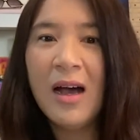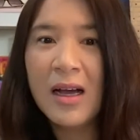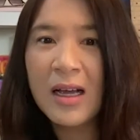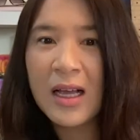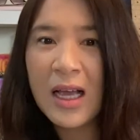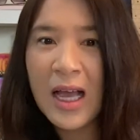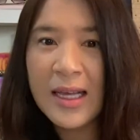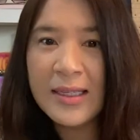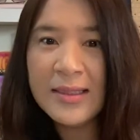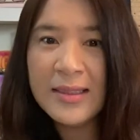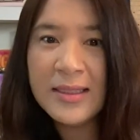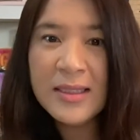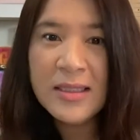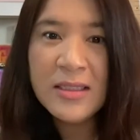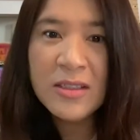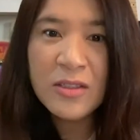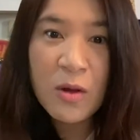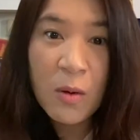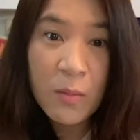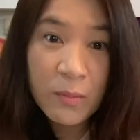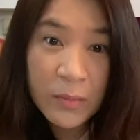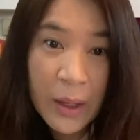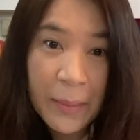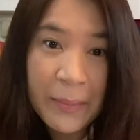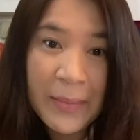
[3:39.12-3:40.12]
การชื่น
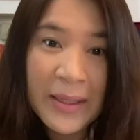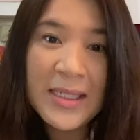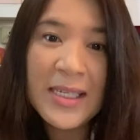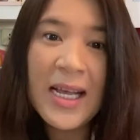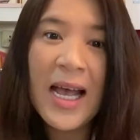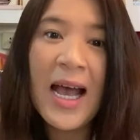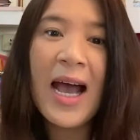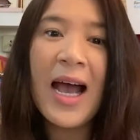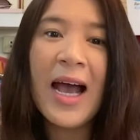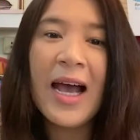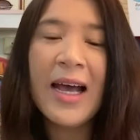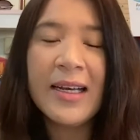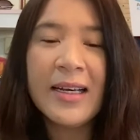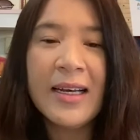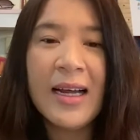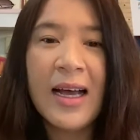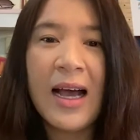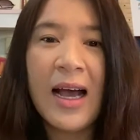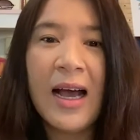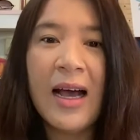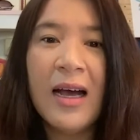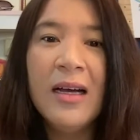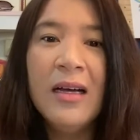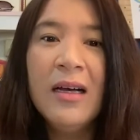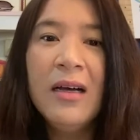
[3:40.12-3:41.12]
ชมธรรมชาติ
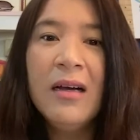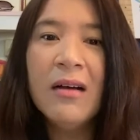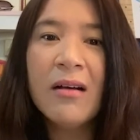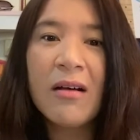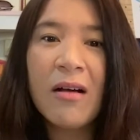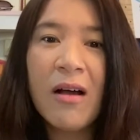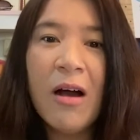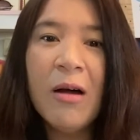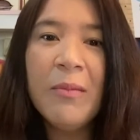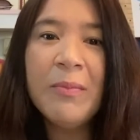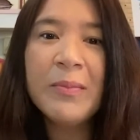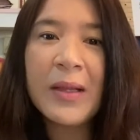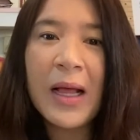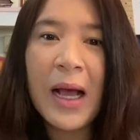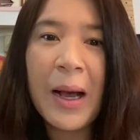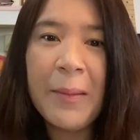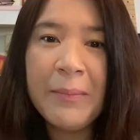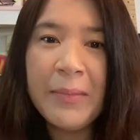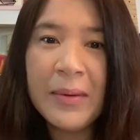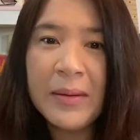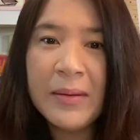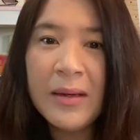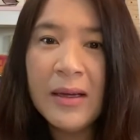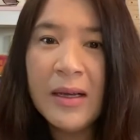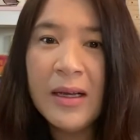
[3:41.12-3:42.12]
นะคะ ก็
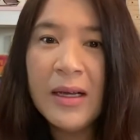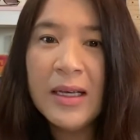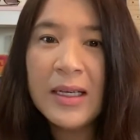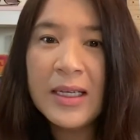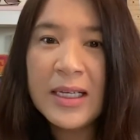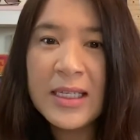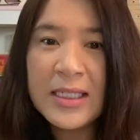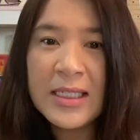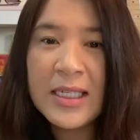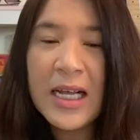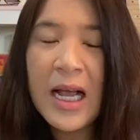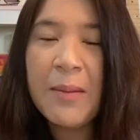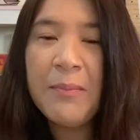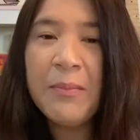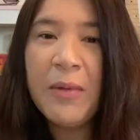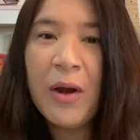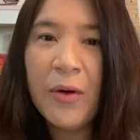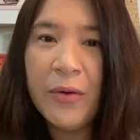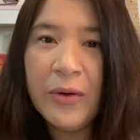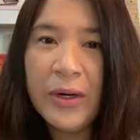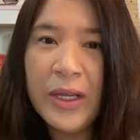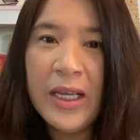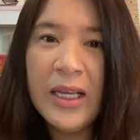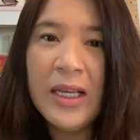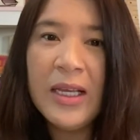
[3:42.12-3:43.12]
ทำกิจกรรมเห
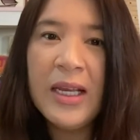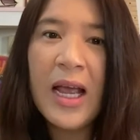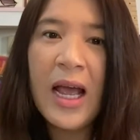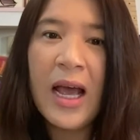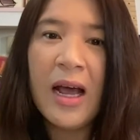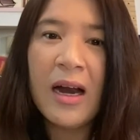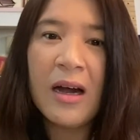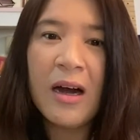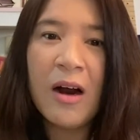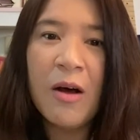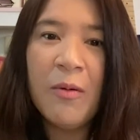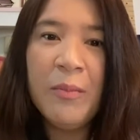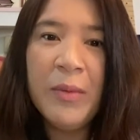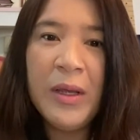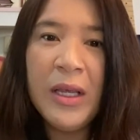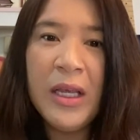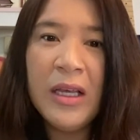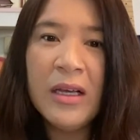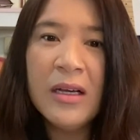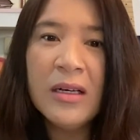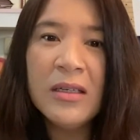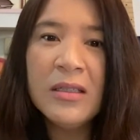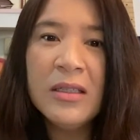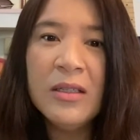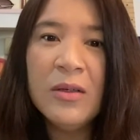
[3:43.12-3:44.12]
ล่านี้เนี่ยเรามี
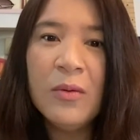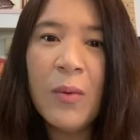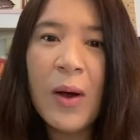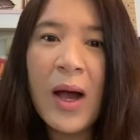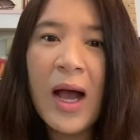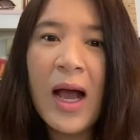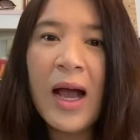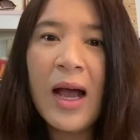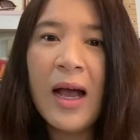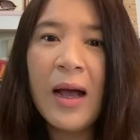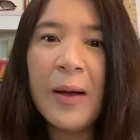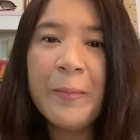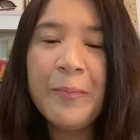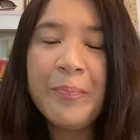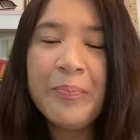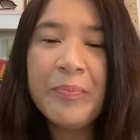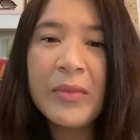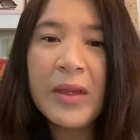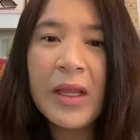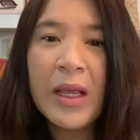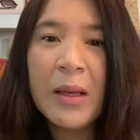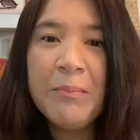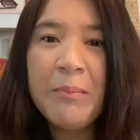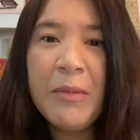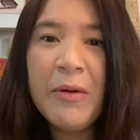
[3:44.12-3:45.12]
ก็คือว่า
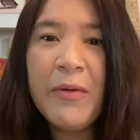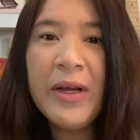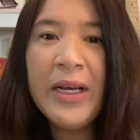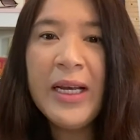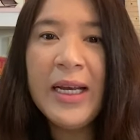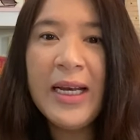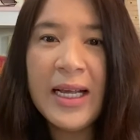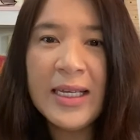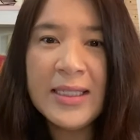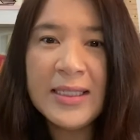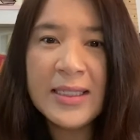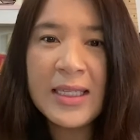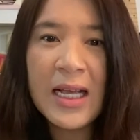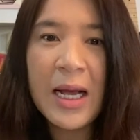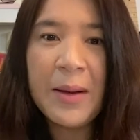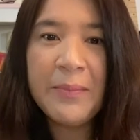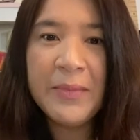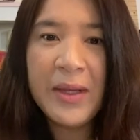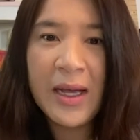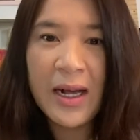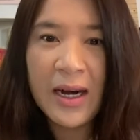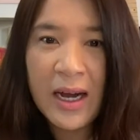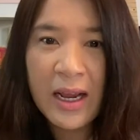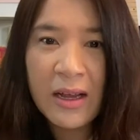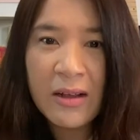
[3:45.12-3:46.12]
ไม่ว่าเด็กๆ จะ
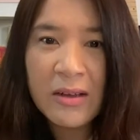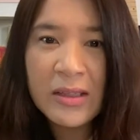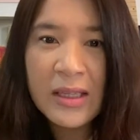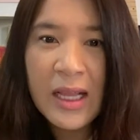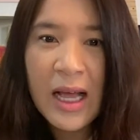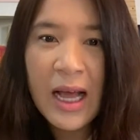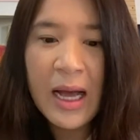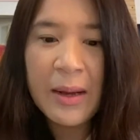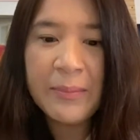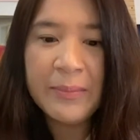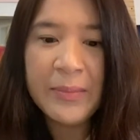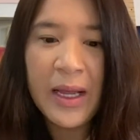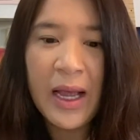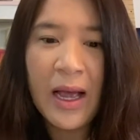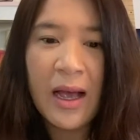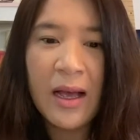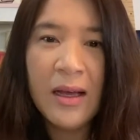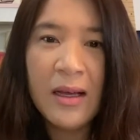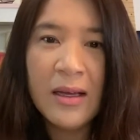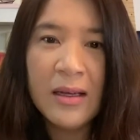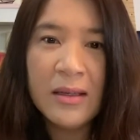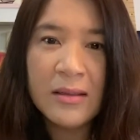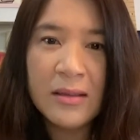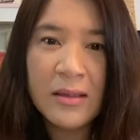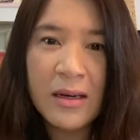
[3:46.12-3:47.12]
ทำอย่างไรก็ตามเนี่ย
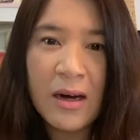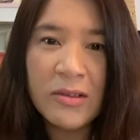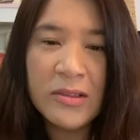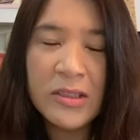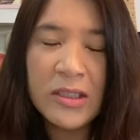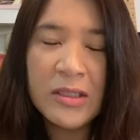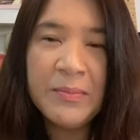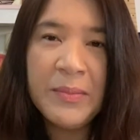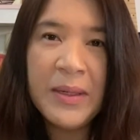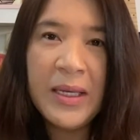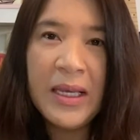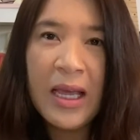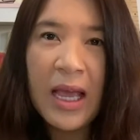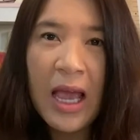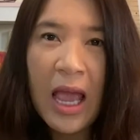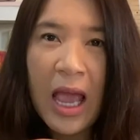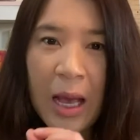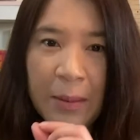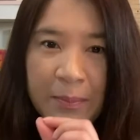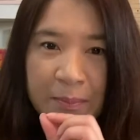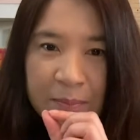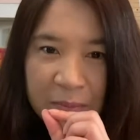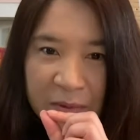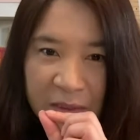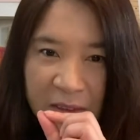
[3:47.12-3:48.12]
เราจะมีแอ
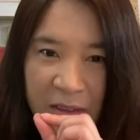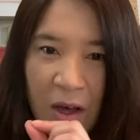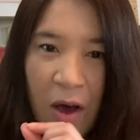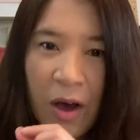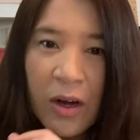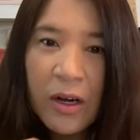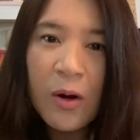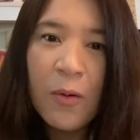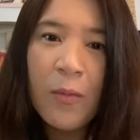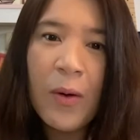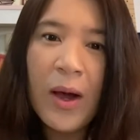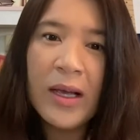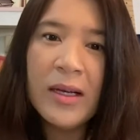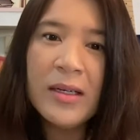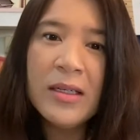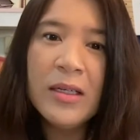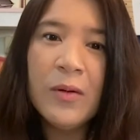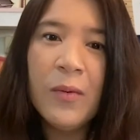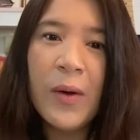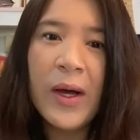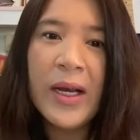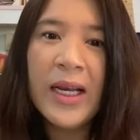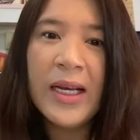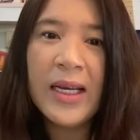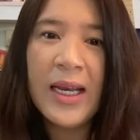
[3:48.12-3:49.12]
บซ่อนเอาไว้ก็
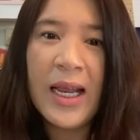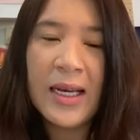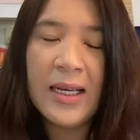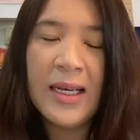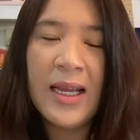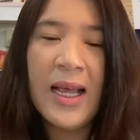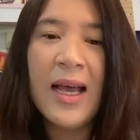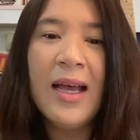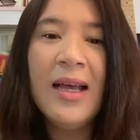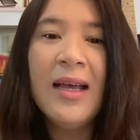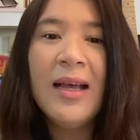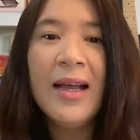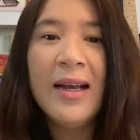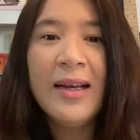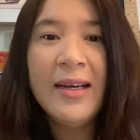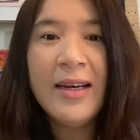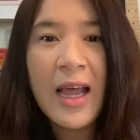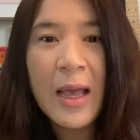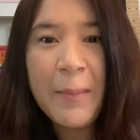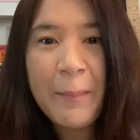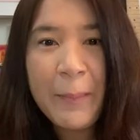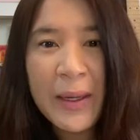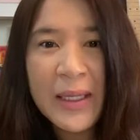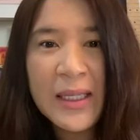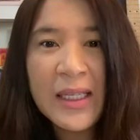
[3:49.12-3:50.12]
คือว่าเด็กๆ เนี่ย
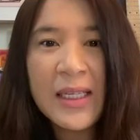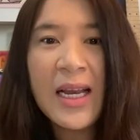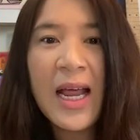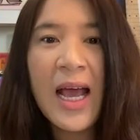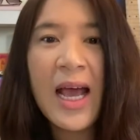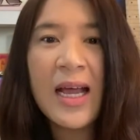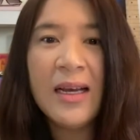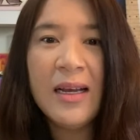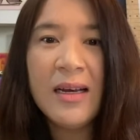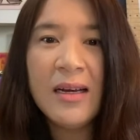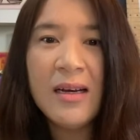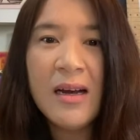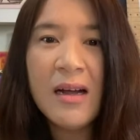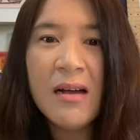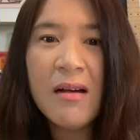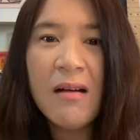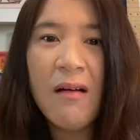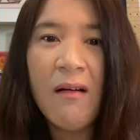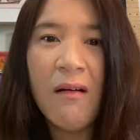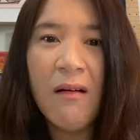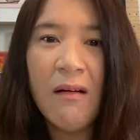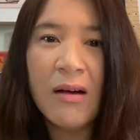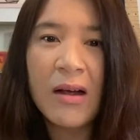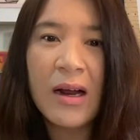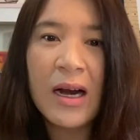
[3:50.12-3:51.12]
ได้พัฒนาในเรื่อง
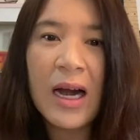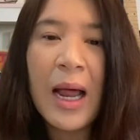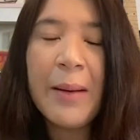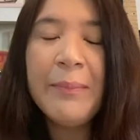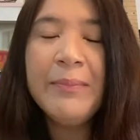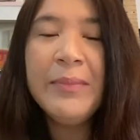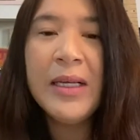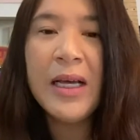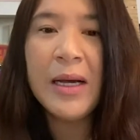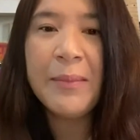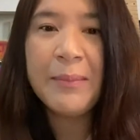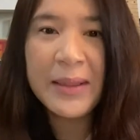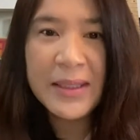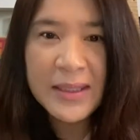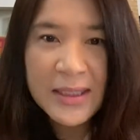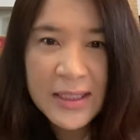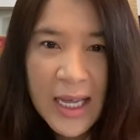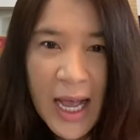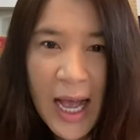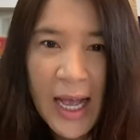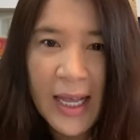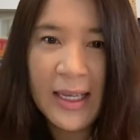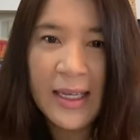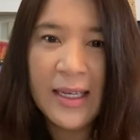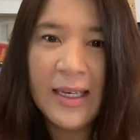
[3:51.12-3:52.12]
ของกล้ามเนื้อมัด
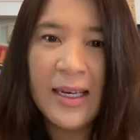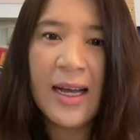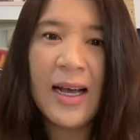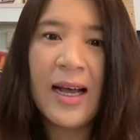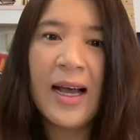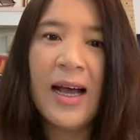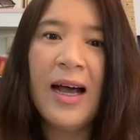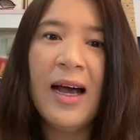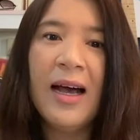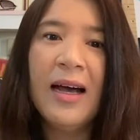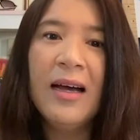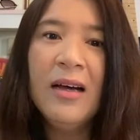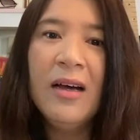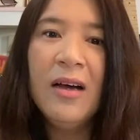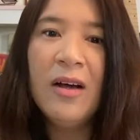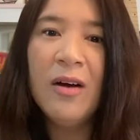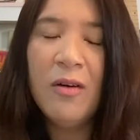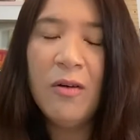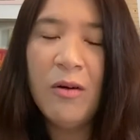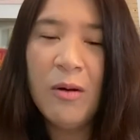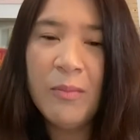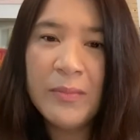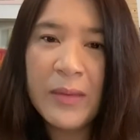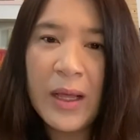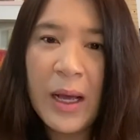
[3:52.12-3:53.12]
ใหญ่นะคะ
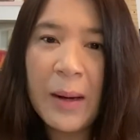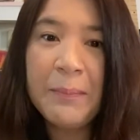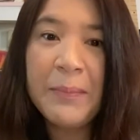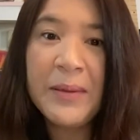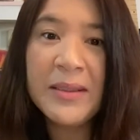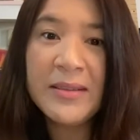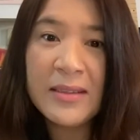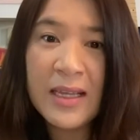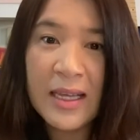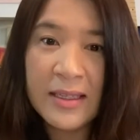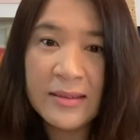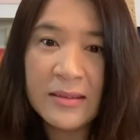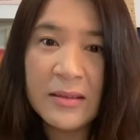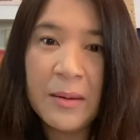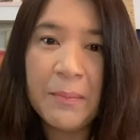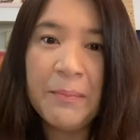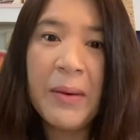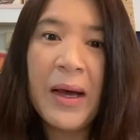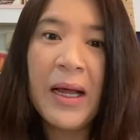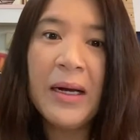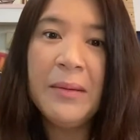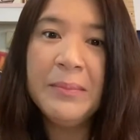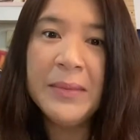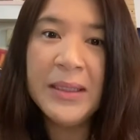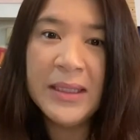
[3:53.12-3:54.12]
รวมทั้งประสานสัม
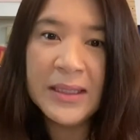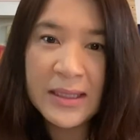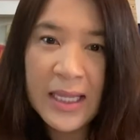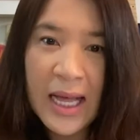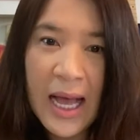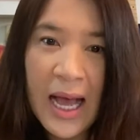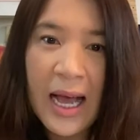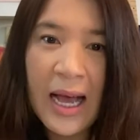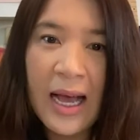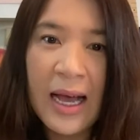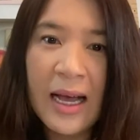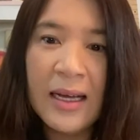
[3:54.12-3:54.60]
พันธ์มือตา